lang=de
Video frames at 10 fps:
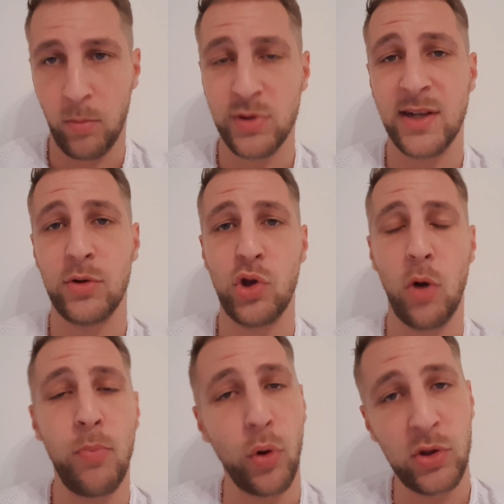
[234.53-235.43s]
muss halt natürlich
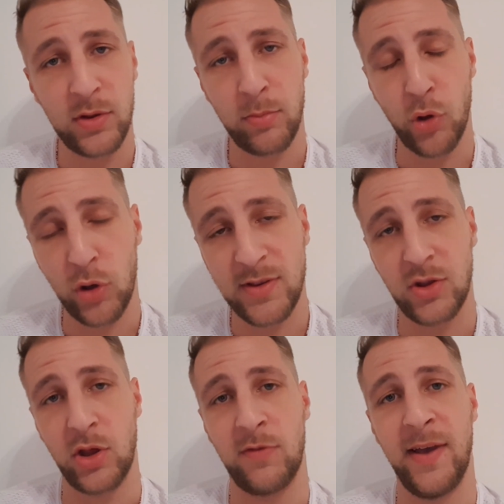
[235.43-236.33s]
auch
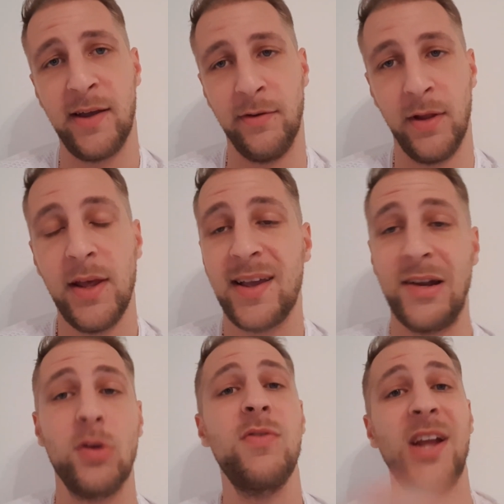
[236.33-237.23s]
berücksichtigt werden.
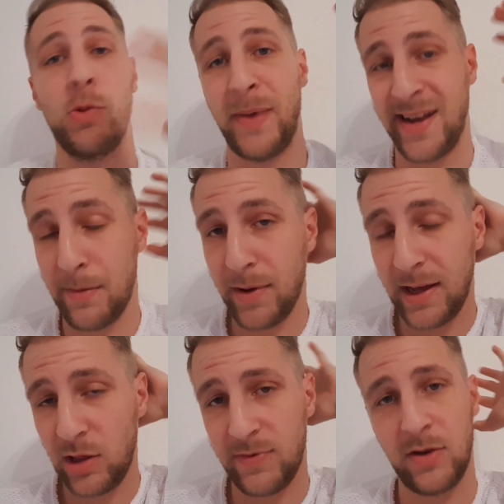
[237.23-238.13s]
Genauso wie der
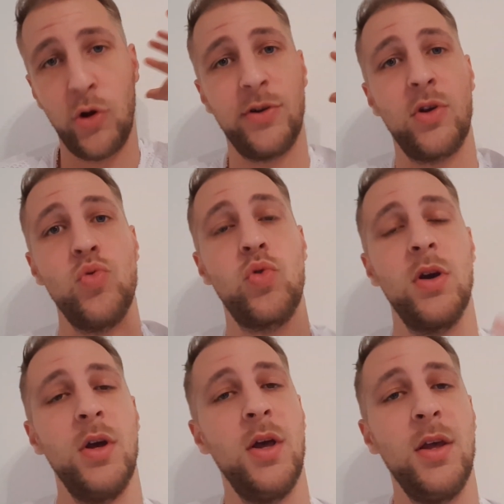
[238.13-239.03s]
Spenderbereich, wenn Leute
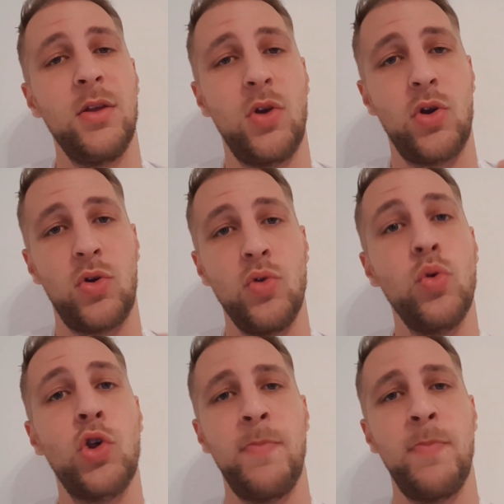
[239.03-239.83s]
genug, genug